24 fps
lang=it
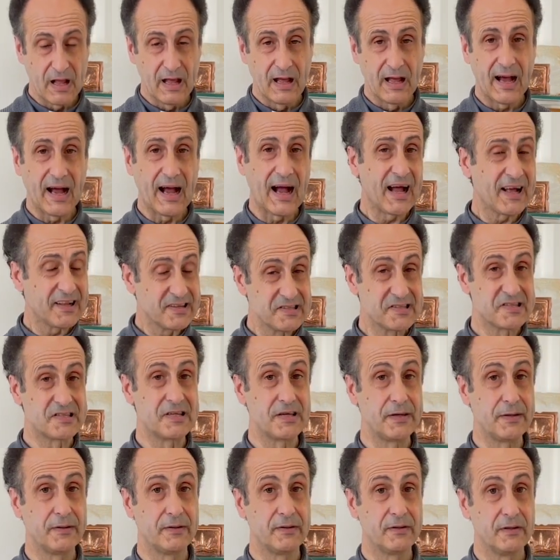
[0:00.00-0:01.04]

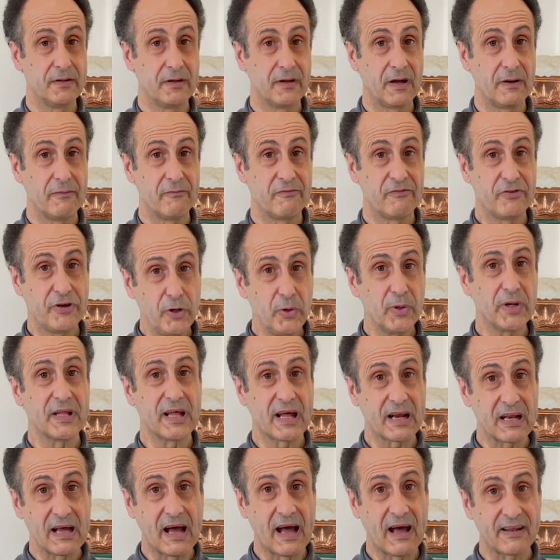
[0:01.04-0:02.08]
anzi fino ad,
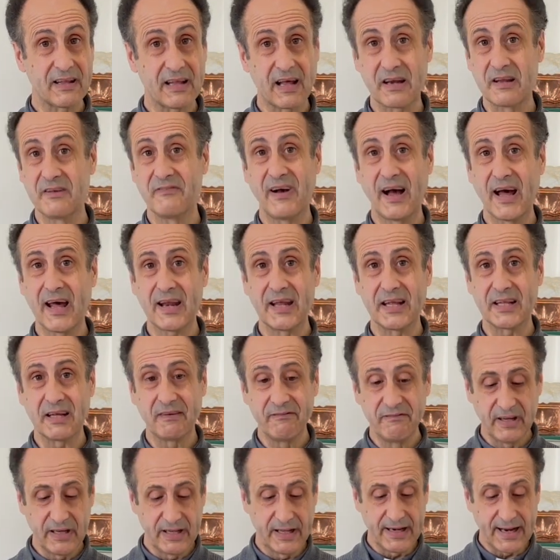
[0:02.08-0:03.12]
ar- ad arrivare ad
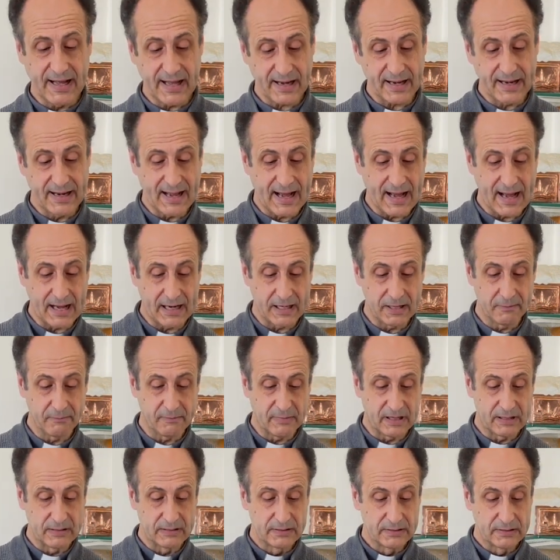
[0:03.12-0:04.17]
avvelenare
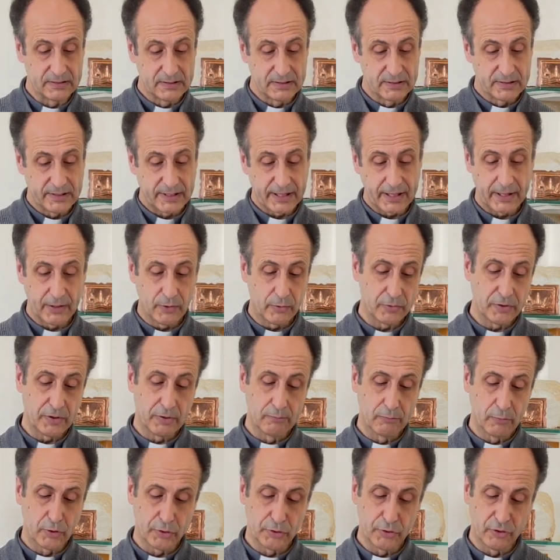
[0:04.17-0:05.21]
l'anima. In ogni
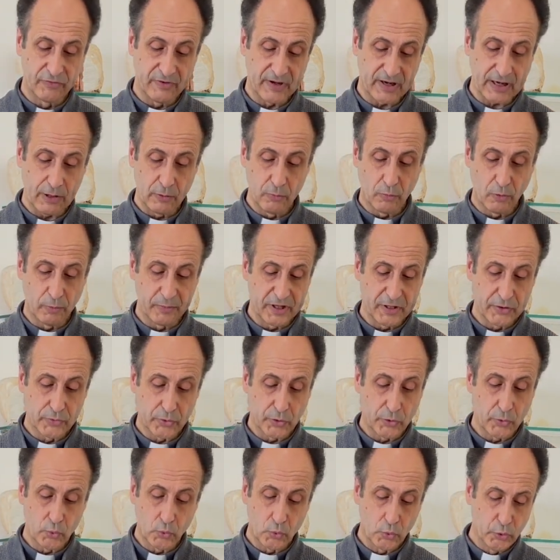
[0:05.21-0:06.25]
modo verrà un momento
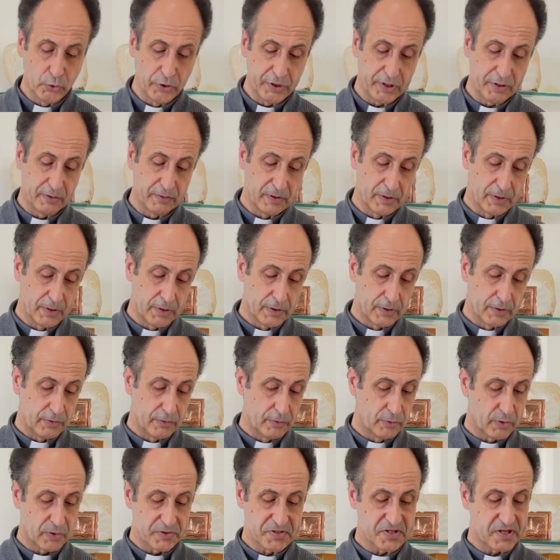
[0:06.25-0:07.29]
in cui
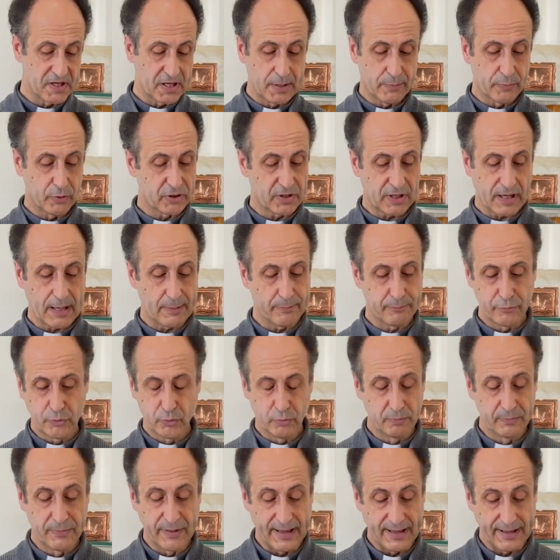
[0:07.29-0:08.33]
non se ne potrà più
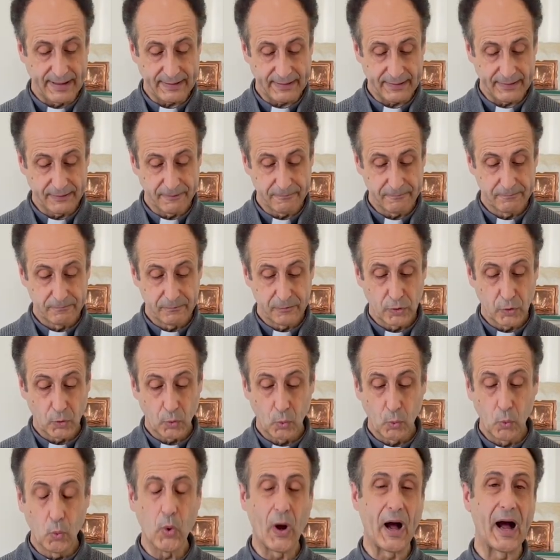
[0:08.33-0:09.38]
bere.
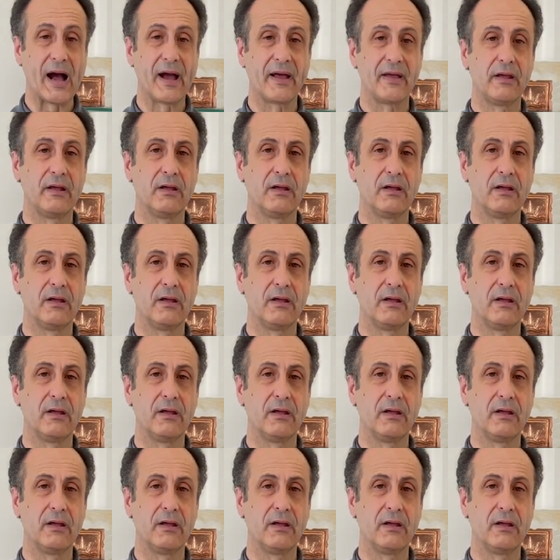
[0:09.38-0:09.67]
Guai